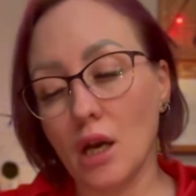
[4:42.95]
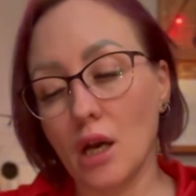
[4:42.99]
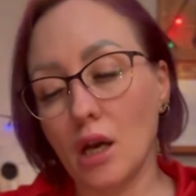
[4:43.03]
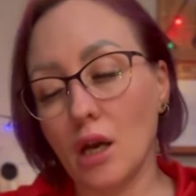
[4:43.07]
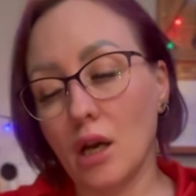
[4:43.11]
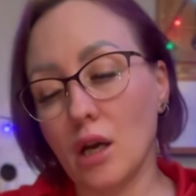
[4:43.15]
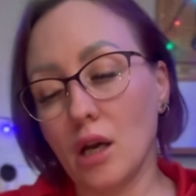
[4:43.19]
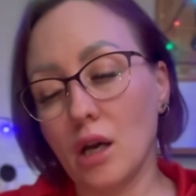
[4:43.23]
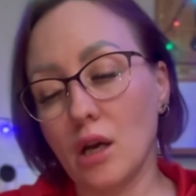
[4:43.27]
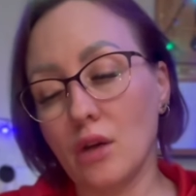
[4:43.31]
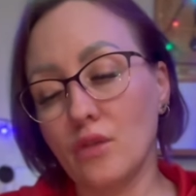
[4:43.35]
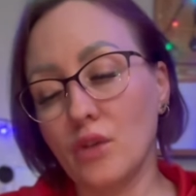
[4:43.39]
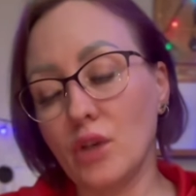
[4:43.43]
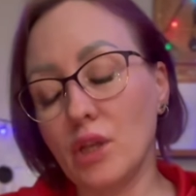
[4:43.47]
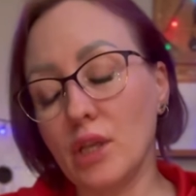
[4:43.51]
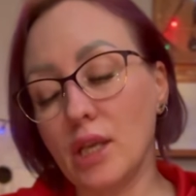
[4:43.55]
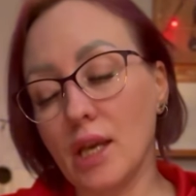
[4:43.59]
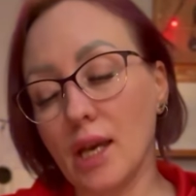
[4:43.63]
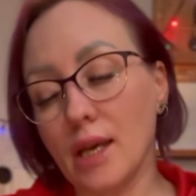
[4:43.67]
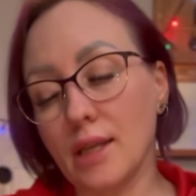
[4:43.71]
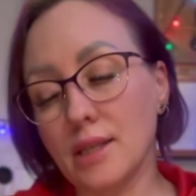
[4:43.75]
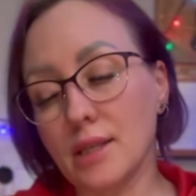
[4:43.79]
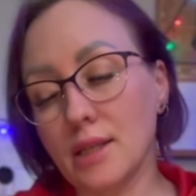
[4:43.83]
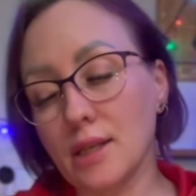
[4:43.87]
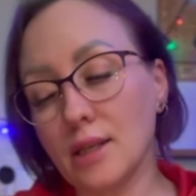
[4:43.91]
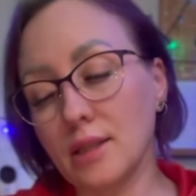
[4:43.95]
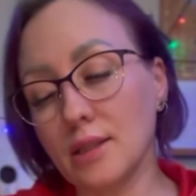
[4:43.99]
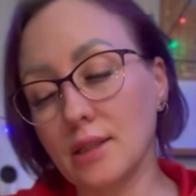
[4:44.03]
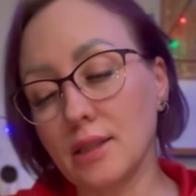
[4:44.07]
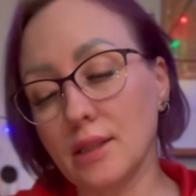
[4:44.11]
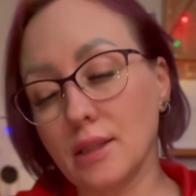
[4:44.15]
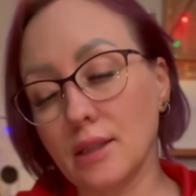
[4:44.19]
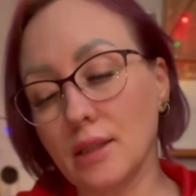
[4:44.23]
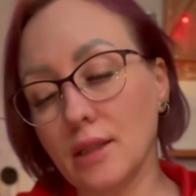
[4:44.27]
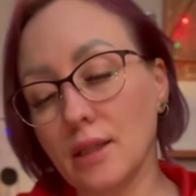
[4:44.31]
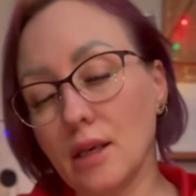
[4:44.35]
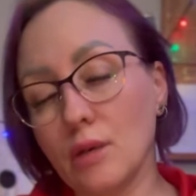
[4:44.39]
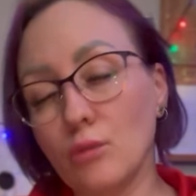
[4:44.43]
э, влиять
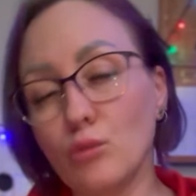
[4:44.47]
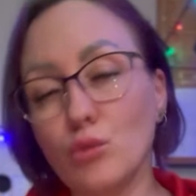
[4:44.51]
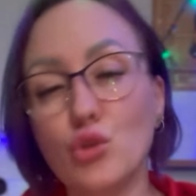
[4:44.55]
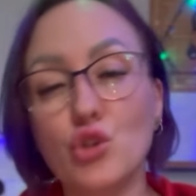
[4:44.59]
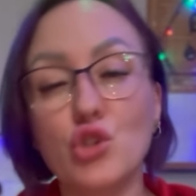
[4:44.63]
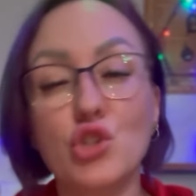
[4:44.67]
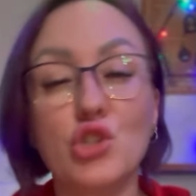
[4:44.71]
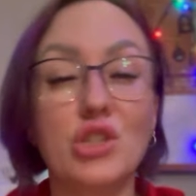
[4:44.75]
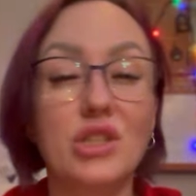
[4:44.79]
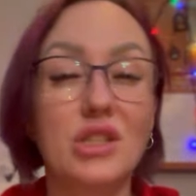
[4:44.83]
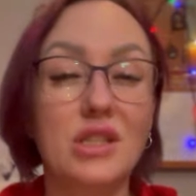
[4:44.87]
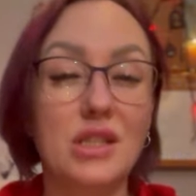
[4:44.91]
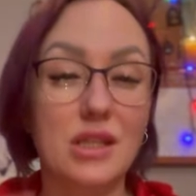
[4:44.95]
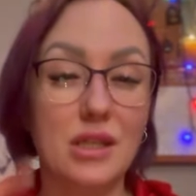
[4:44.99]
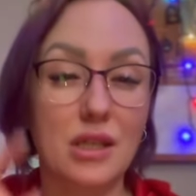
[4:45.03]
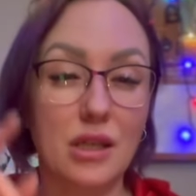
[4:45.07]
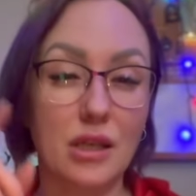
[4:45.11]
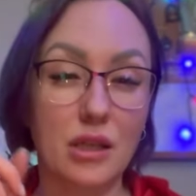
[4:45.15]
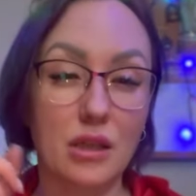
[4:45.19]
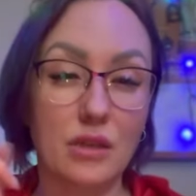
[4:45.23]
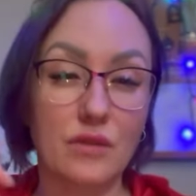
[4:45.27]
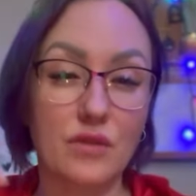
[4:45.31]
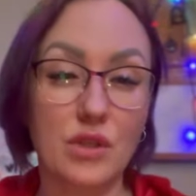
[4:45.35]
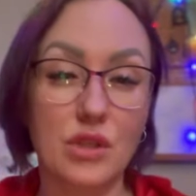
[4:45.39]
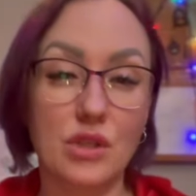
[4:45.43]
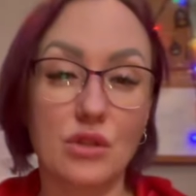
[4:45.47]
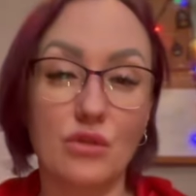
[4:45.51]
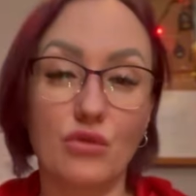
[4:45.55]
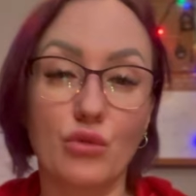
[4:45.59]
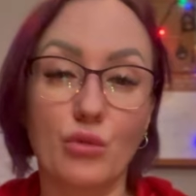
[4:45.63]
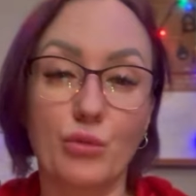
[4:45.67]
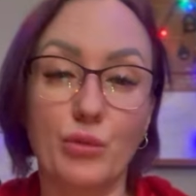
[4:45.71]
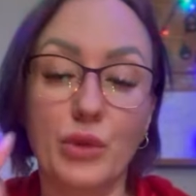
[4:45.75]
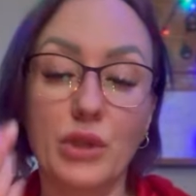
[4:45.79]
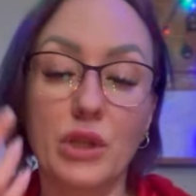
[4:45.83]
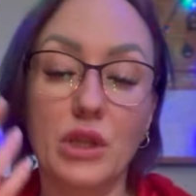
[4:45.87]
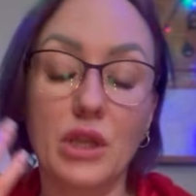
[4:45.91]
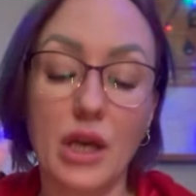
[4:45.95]
как-то на мужчин, скорее всего,
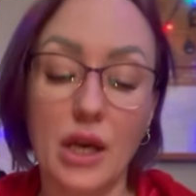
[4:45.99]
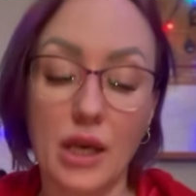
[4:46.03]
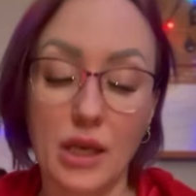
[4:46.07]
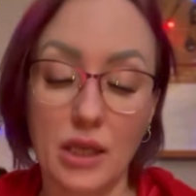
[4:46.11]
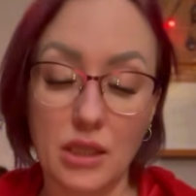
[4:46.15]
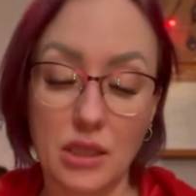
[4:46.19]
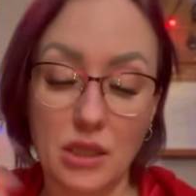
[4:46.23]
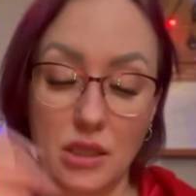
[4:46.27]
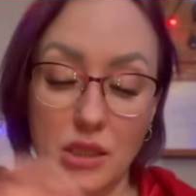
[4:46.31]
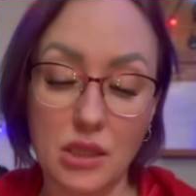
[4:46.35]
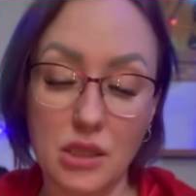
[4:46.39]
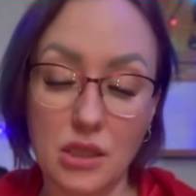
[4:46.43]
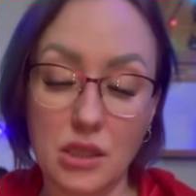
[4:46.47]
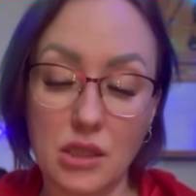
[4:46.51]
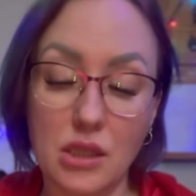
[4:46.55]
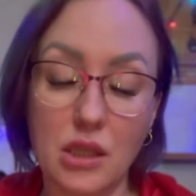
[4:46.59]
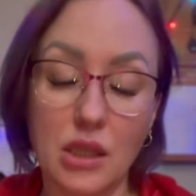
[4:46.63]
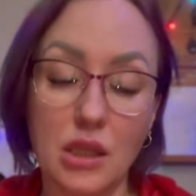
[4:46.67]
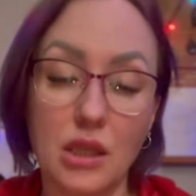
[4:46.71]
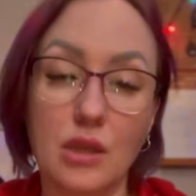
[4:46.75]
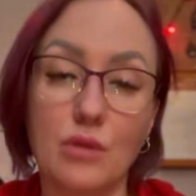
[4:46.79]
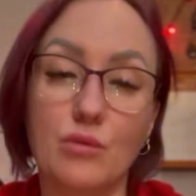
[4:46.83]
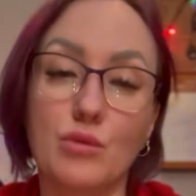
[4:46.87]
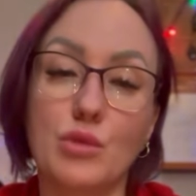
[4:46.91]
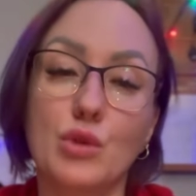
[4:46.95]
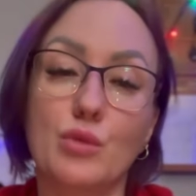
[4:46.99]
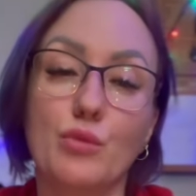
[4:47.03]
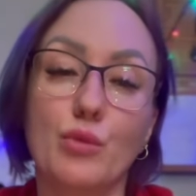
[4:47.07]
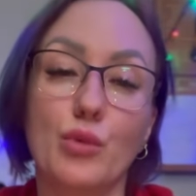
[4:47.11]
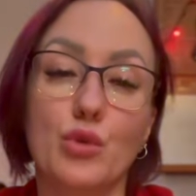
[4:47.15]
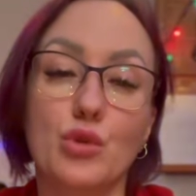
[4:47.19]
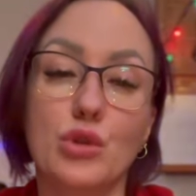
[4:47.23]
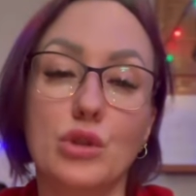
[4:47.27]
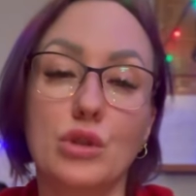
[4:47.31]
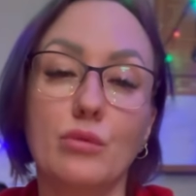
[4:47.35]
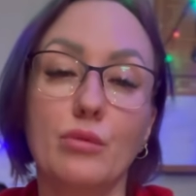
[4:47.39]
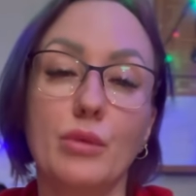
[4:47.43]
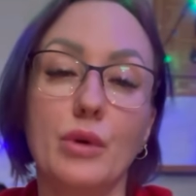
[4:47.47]
пытаетесь неким
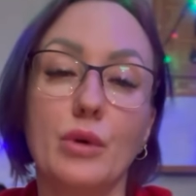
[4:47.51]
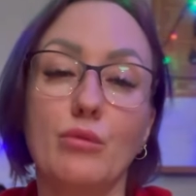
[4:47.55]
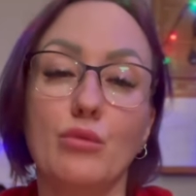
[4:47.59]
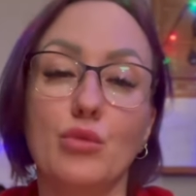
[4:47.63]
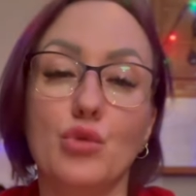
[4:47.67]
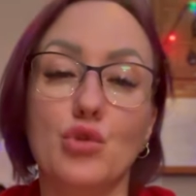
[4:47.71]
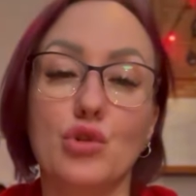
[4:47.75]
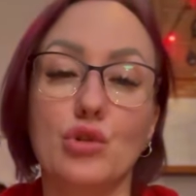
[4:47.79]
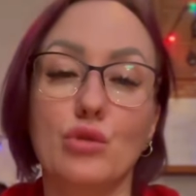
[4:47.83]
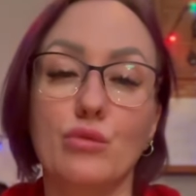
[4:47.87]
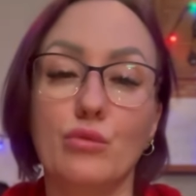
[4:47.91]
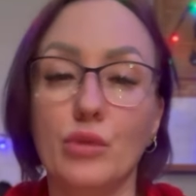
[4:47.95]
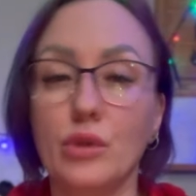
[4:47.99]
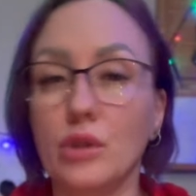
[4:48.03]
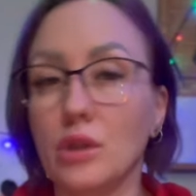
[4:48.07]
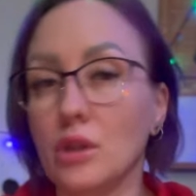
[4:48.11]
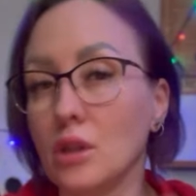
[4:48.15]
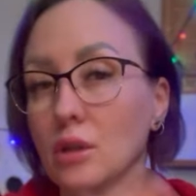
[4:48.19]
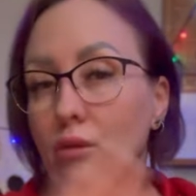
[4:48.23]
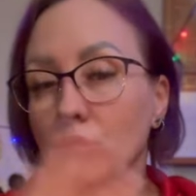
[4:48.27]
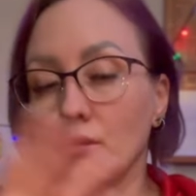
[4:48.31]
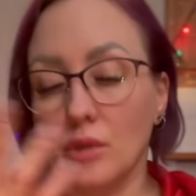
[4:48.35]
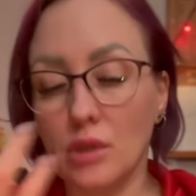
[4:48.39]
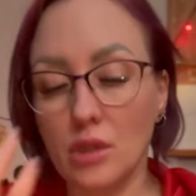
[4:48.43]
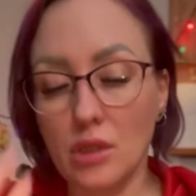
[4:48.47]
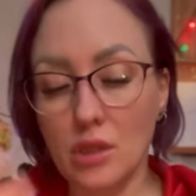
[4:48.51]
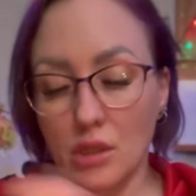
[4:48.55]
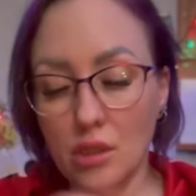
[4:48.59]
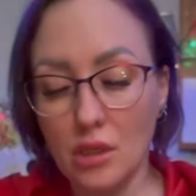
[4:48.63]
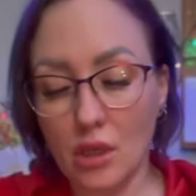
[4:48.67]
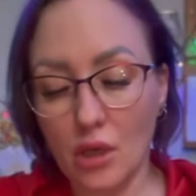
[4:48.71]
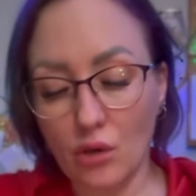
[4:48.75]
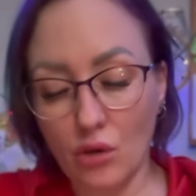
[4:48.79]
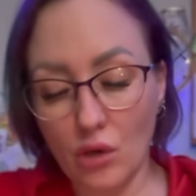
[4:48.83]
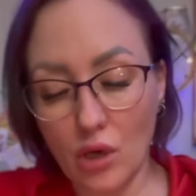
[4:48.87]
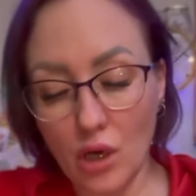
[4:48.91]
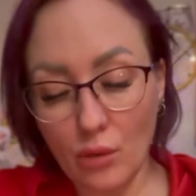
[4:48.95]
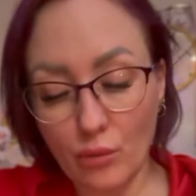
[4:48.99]
способом, может быть, там, не
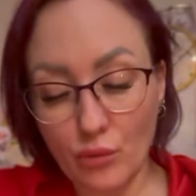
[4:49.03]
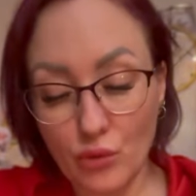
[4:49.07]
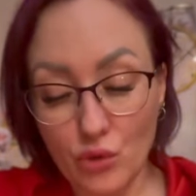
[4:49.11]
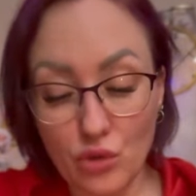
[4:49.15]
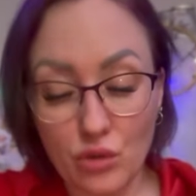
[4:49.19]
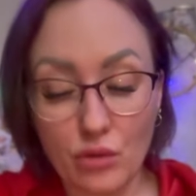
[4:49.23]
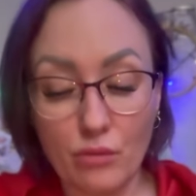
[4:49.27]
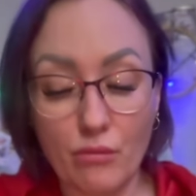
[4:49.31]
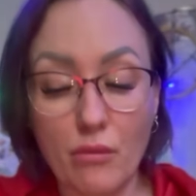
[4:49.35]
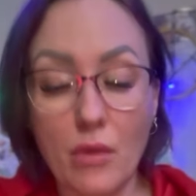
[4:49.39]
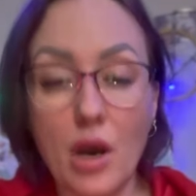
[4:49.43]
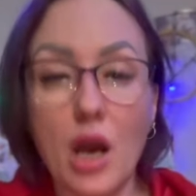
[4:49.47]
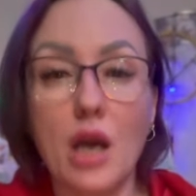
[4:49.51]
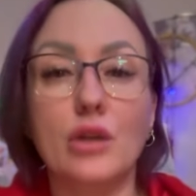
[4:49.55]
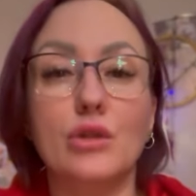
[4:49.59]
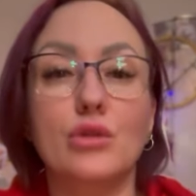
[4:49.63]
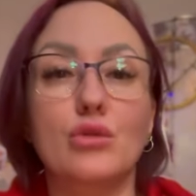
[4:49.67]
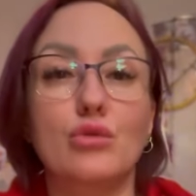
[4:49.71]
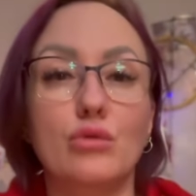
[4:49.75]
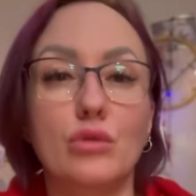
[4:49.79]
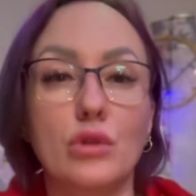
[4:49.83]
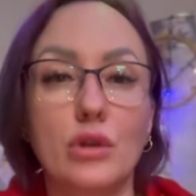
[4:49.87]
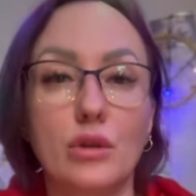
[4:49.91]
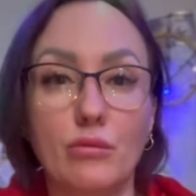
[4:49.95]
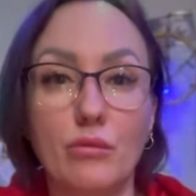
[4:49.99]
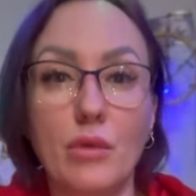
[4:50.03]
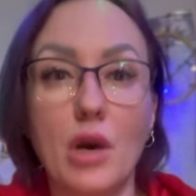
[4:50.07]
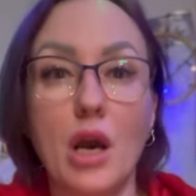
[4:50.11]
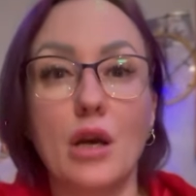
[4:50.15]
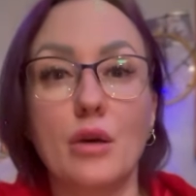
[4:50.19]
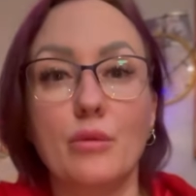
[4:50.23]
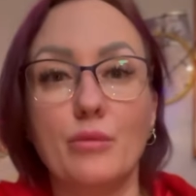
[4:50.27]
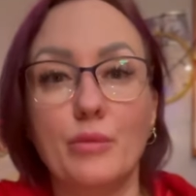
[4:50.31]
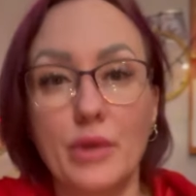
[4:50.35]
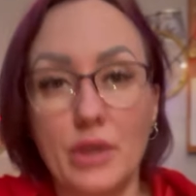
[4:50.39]
знаю, как, потому что маг тут маг,